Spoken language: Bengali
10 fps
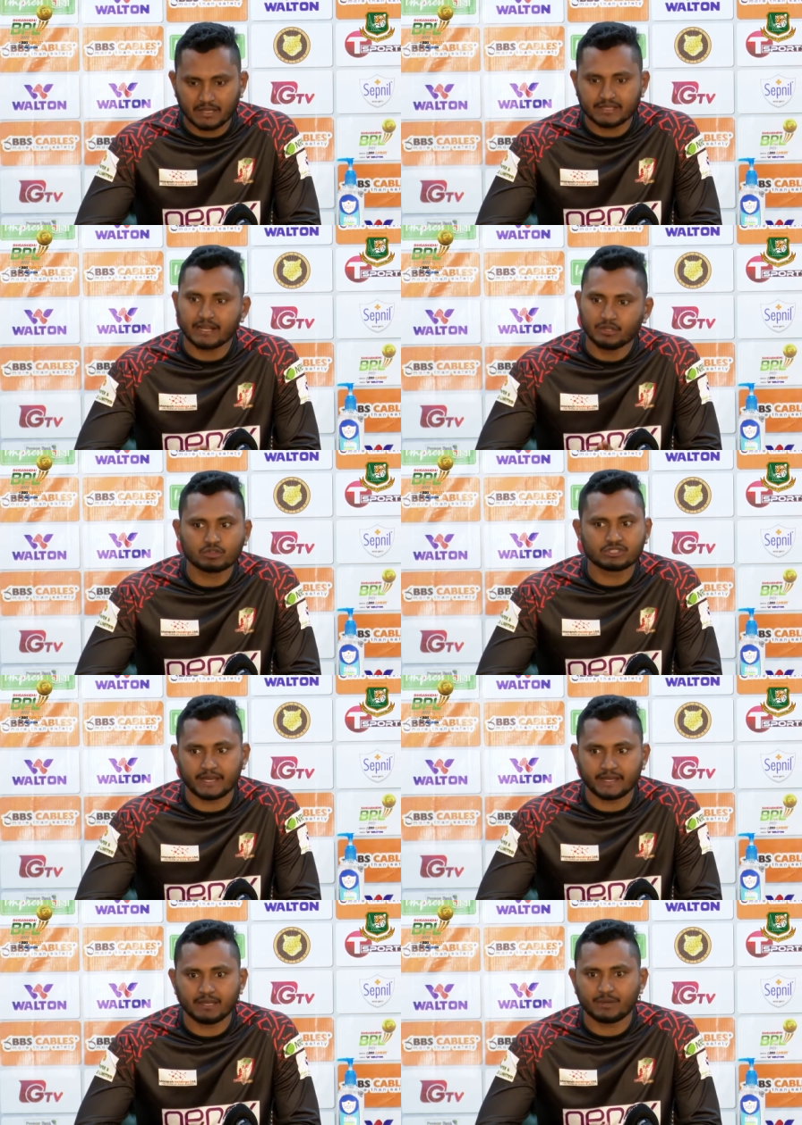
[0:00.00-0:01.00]
যারাই কোচ
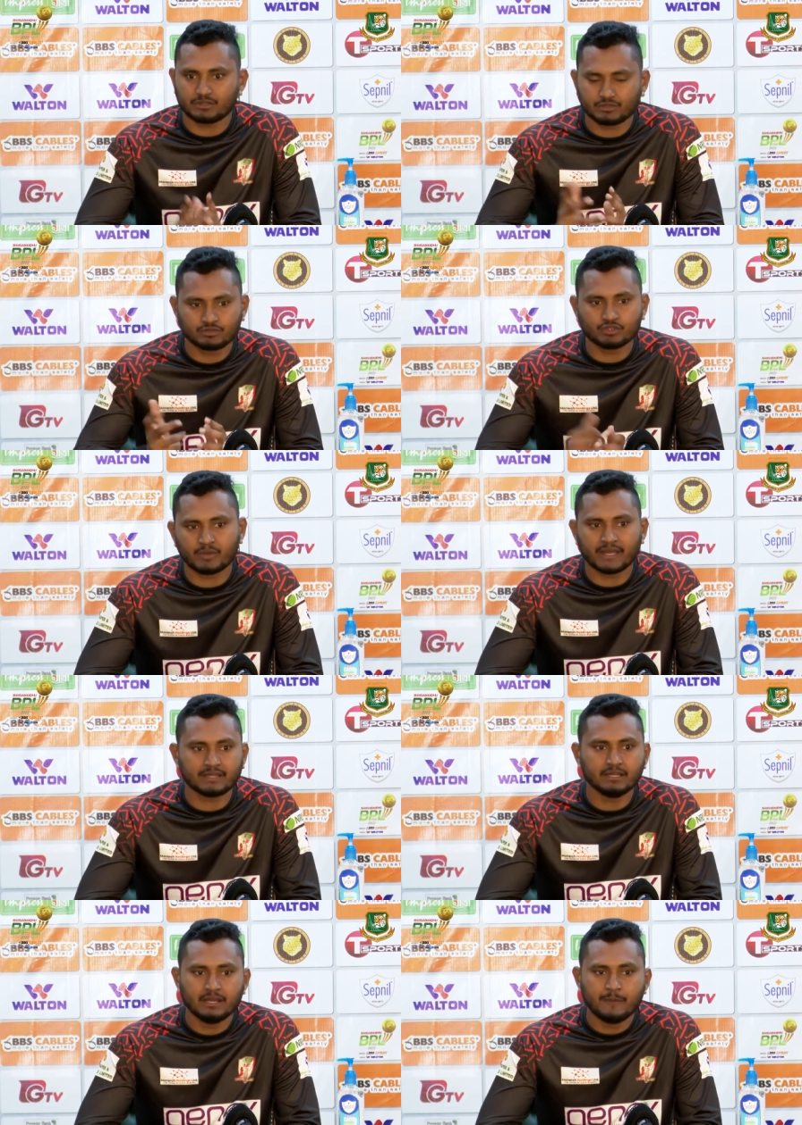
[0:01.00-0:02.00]
থাকে এবার সুজন ভাই
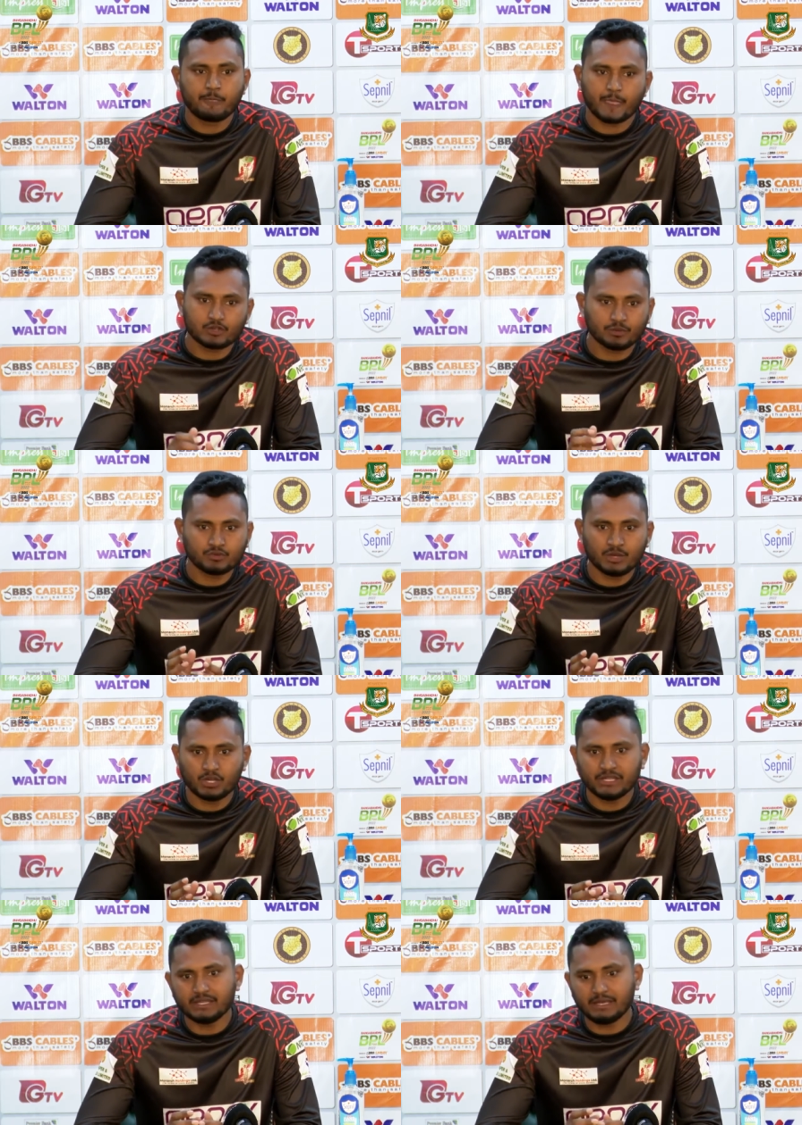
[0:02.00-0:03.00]
আছে সবসময়
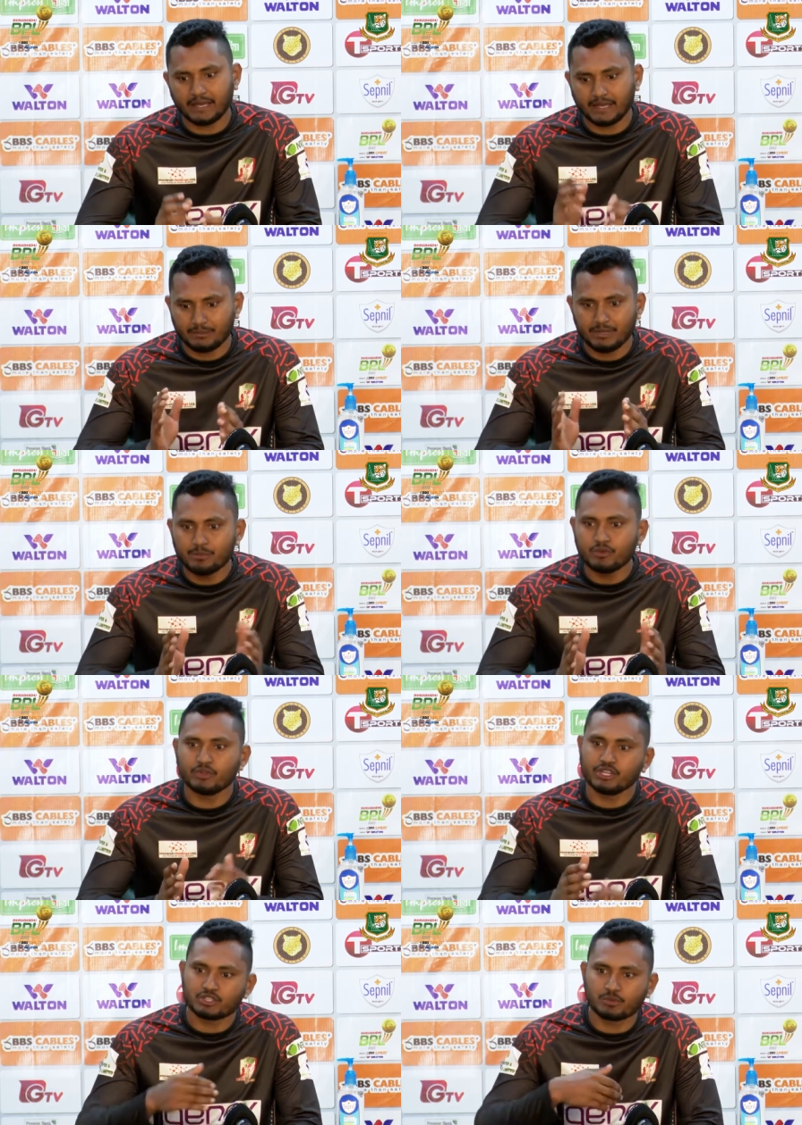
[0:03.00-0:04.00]
বলে যে এই মিরপুর
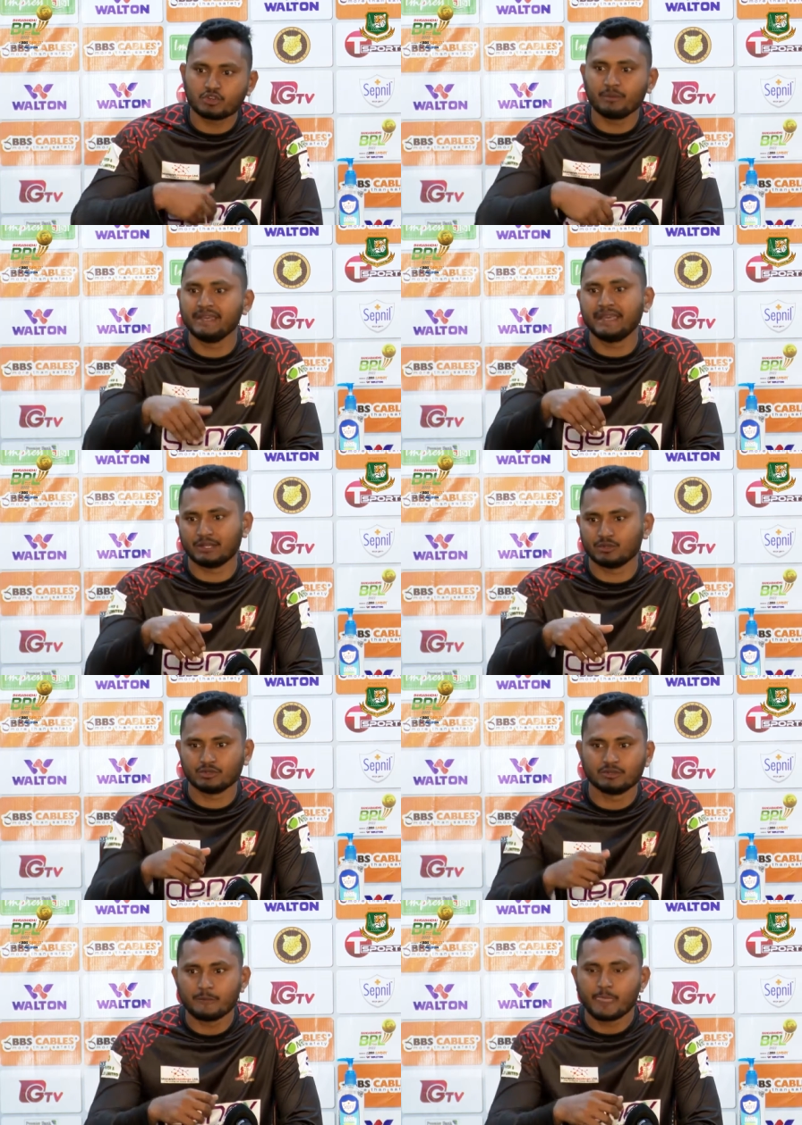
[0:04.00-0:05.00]
উইকেটে সবসময় ভি খেলো
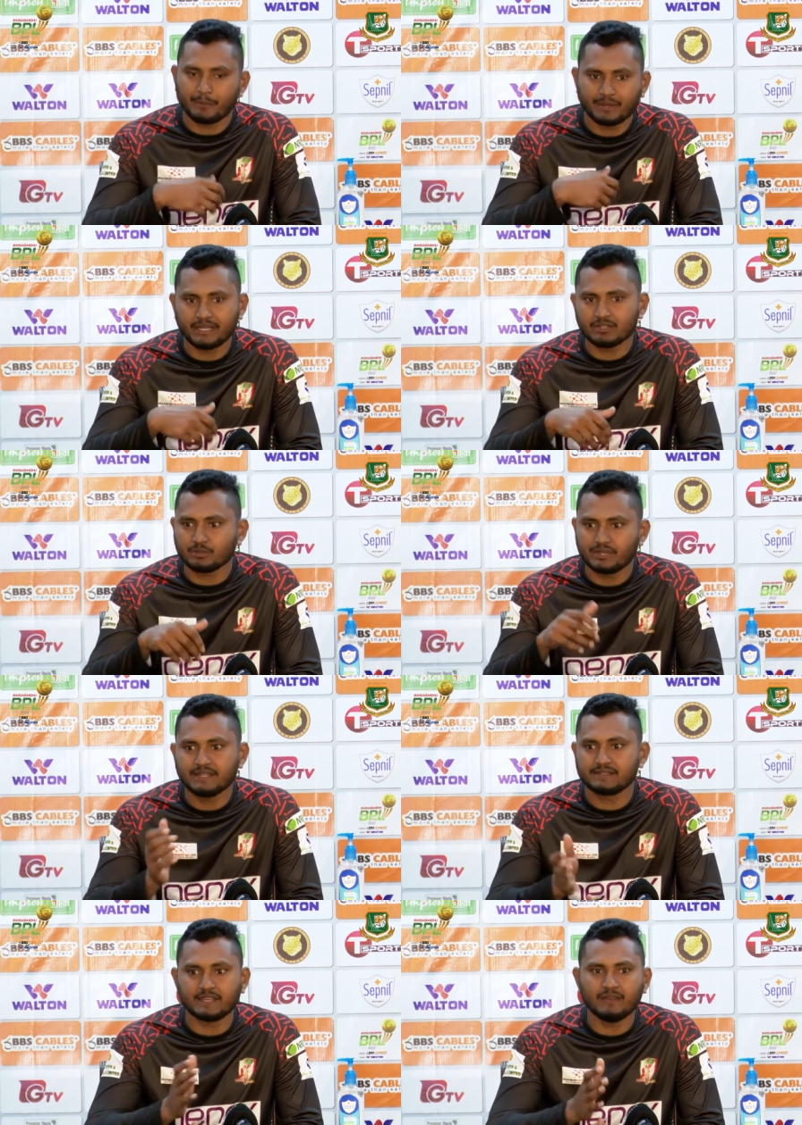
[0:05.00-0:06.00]
ভিটা সব
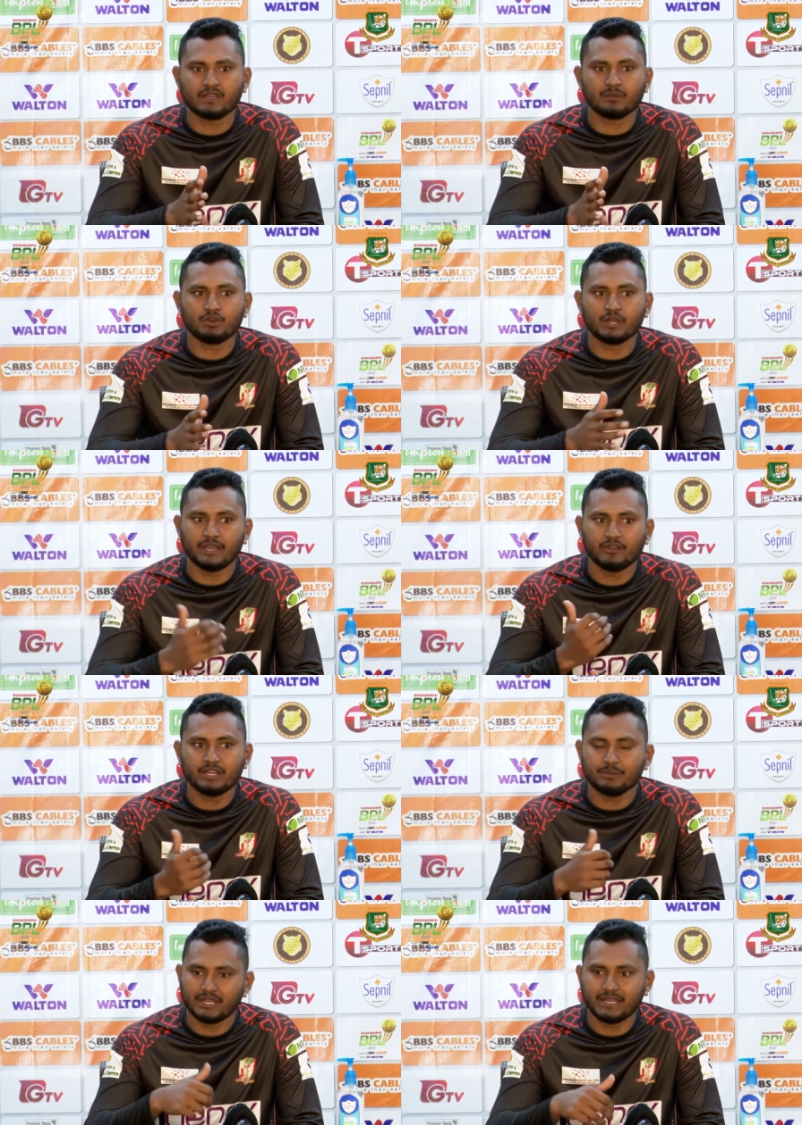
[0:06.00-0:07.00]
থেকে সেফ এবং এই
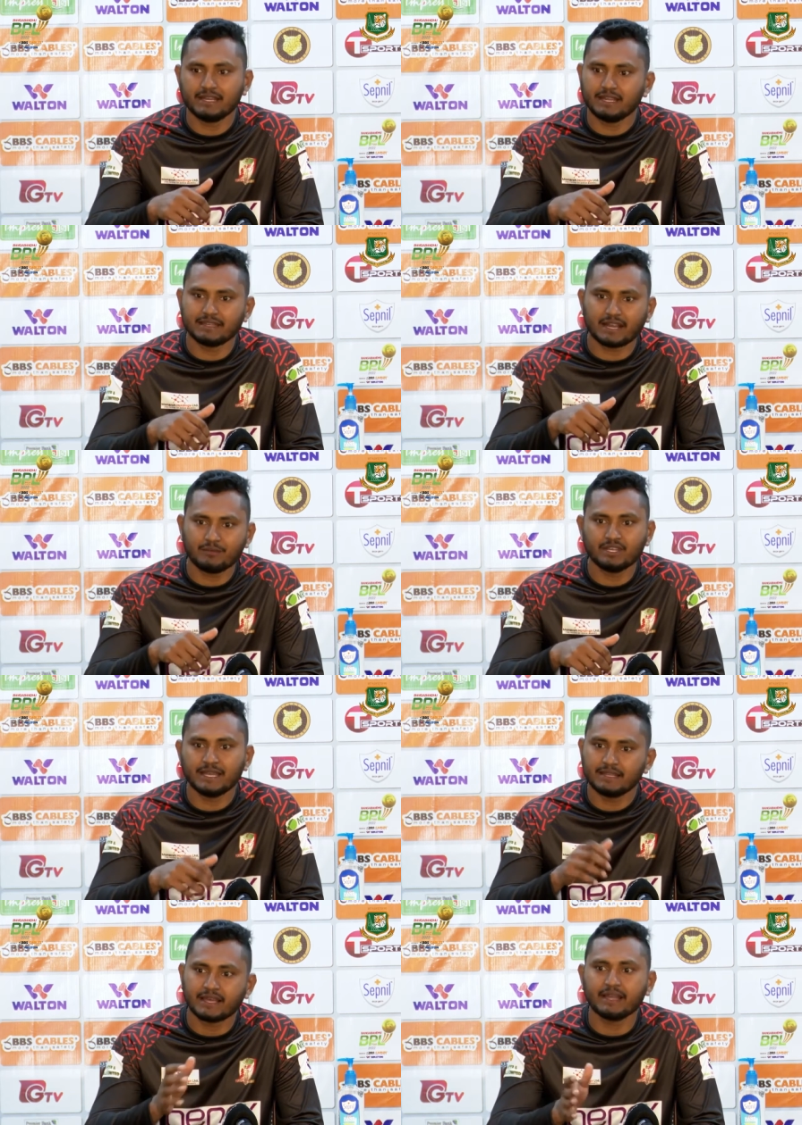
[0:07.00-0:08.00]
উইকেটে ভি খেললেই যারা ভি
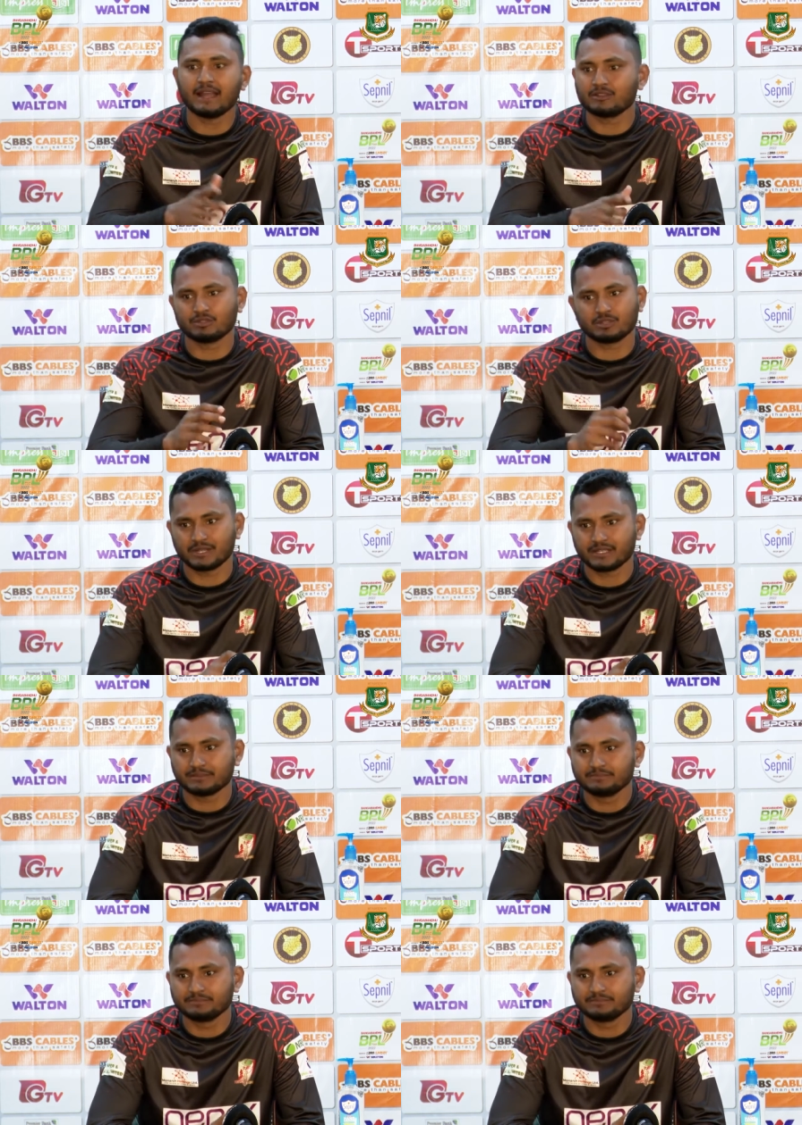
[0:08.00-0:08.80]
খেলে তারাই রান করতে পারে